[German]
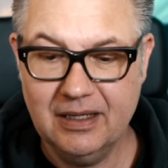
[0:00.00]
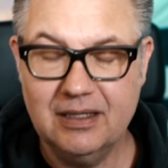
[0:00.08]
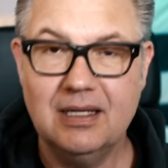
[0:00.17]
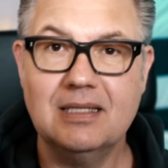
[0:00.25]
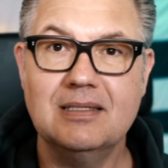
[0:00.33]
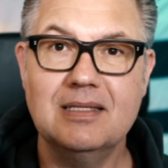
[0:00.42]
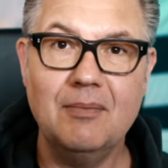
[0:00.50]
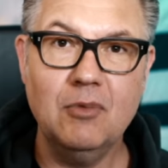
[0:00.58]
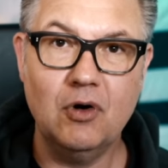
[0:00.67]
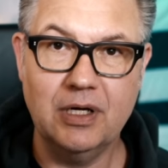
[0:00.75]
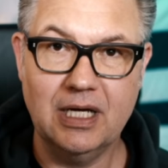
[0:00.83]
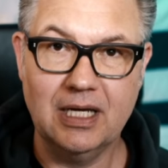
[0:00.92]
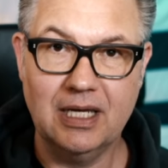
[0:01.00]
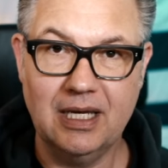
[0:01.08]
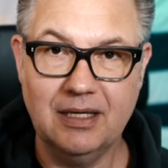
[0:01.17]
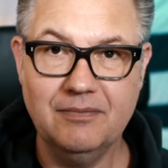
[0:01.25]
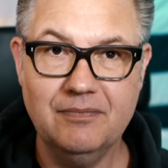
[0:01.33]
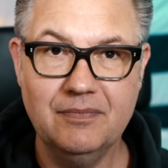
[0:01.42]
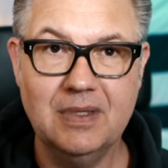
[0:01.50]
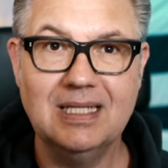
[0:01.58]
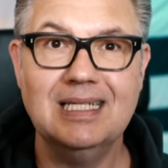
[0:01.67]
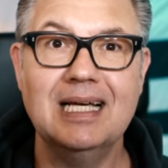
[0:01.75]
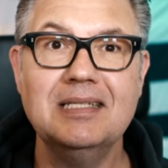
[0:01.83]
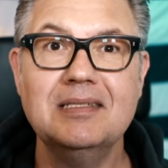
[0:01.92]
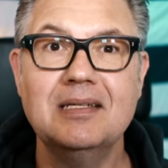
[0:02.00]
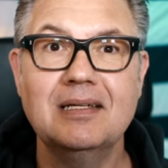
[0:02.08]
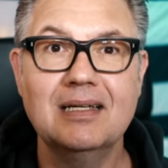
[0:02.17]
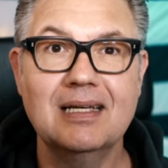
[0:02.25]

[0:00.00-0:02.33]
Das Tamron dagegen, das